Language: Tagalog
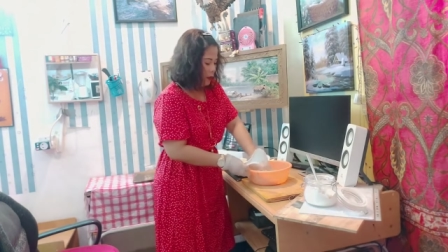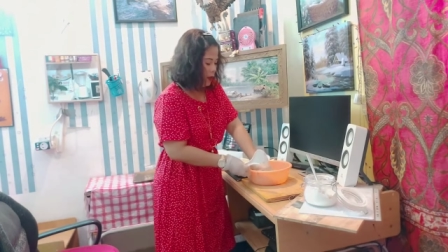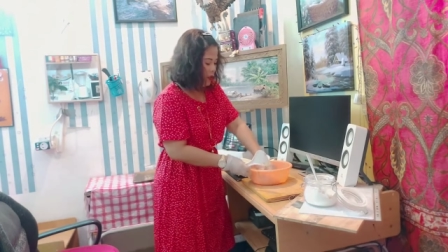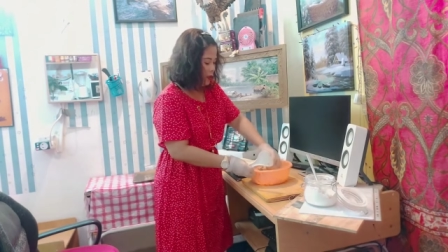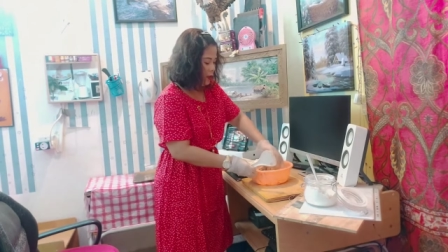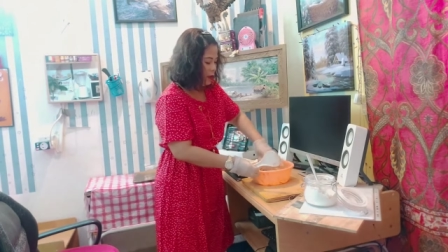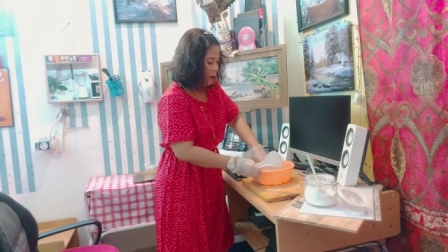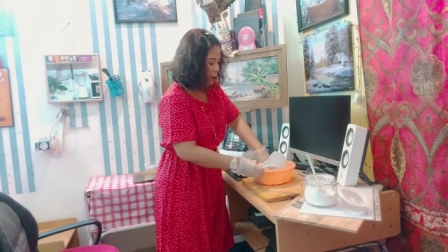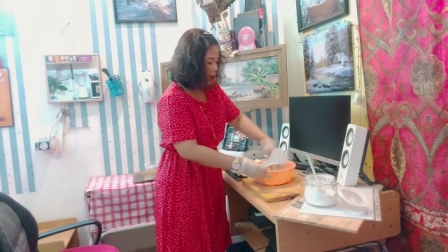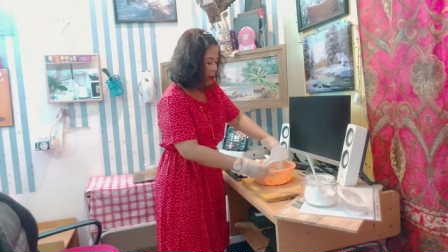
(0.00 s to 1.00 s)
instead
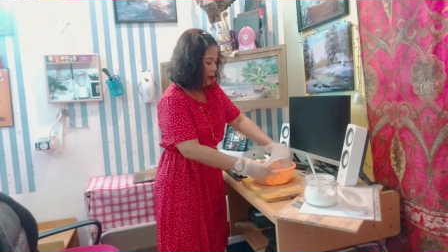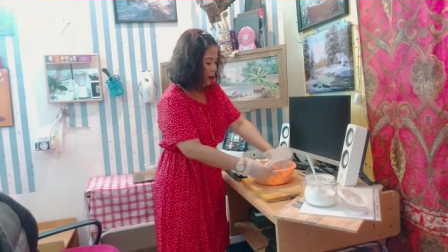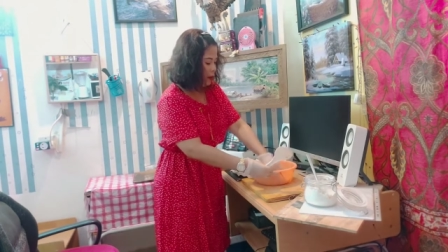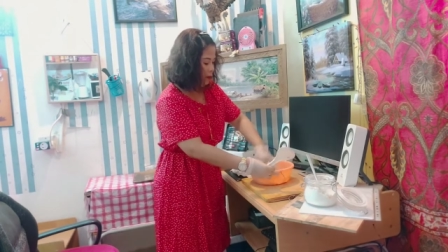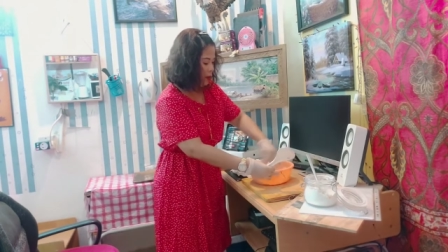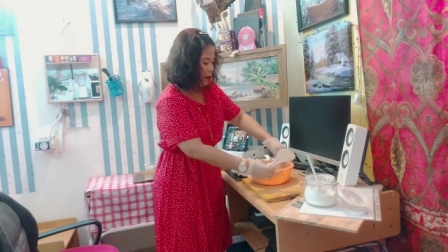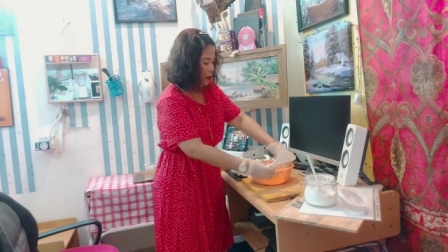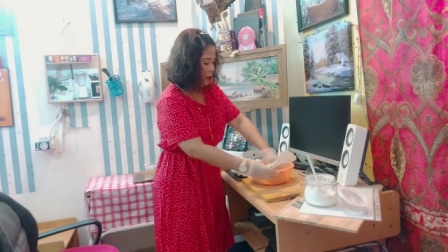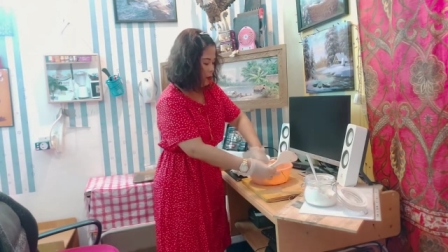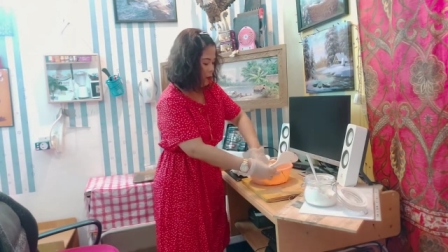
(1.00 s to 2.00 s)
na meat ang
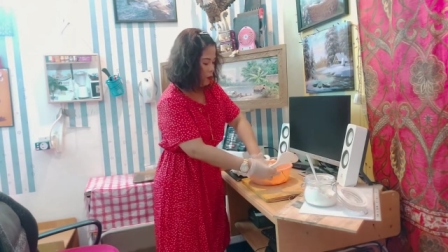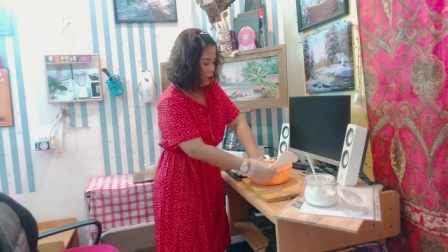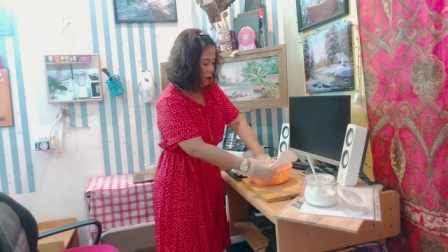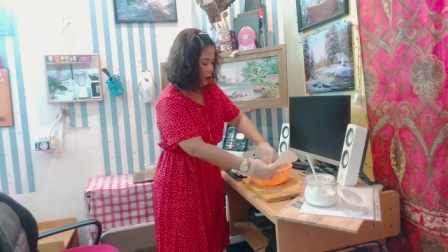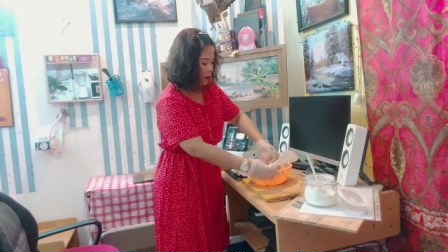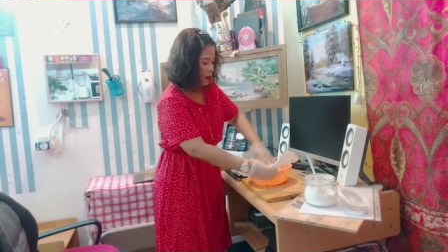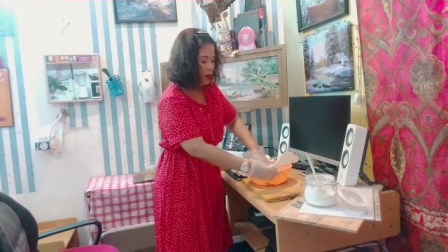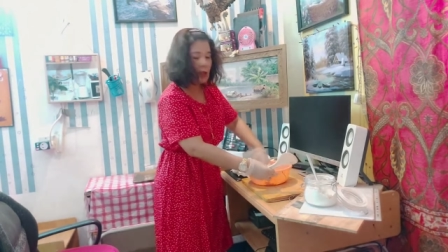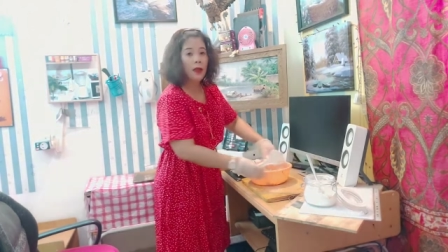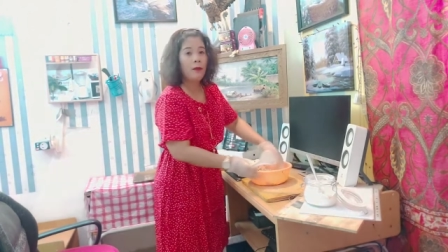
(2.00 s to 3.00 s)
gagamitin ko,
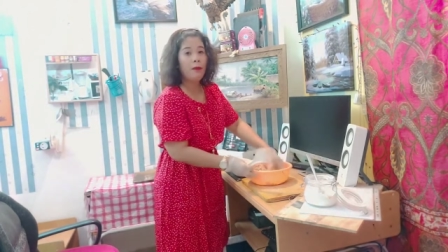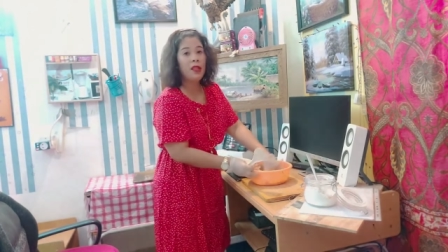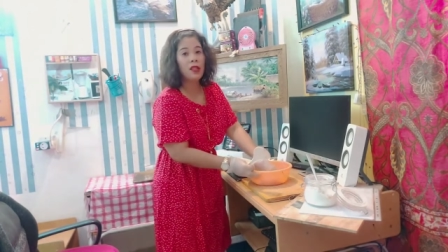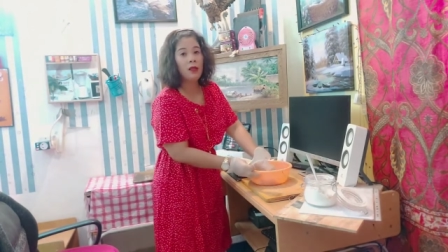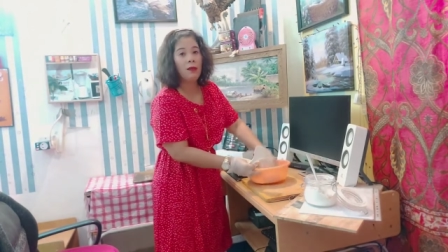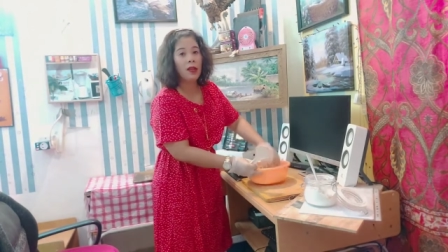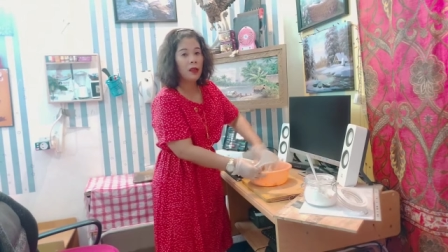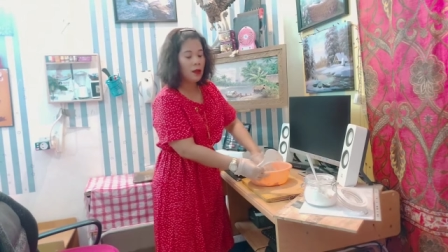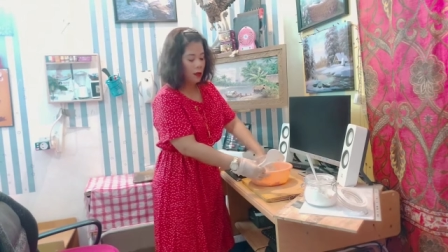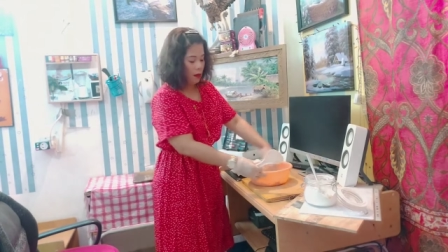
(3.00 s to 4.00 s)
instead na minced meat,